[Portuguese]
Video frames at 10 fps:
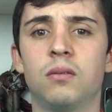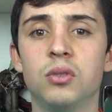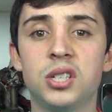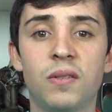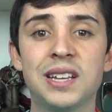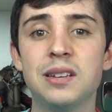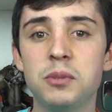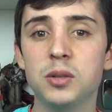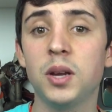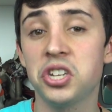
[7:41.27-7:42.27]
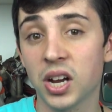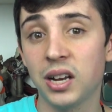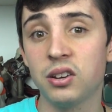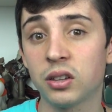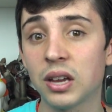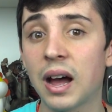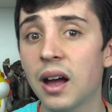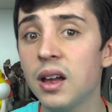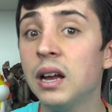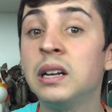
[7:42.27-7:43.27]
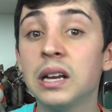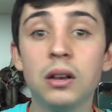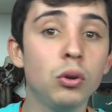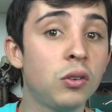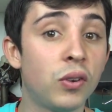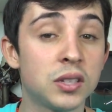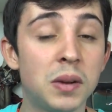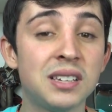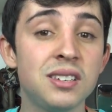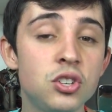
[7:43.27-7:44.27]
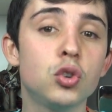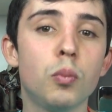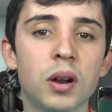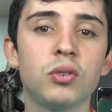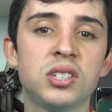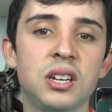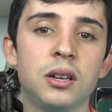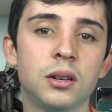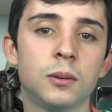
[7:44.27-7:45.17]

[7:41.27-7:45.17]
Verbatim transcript: Você vai simplesmente acreditar naquilo que faz mais sentido para você.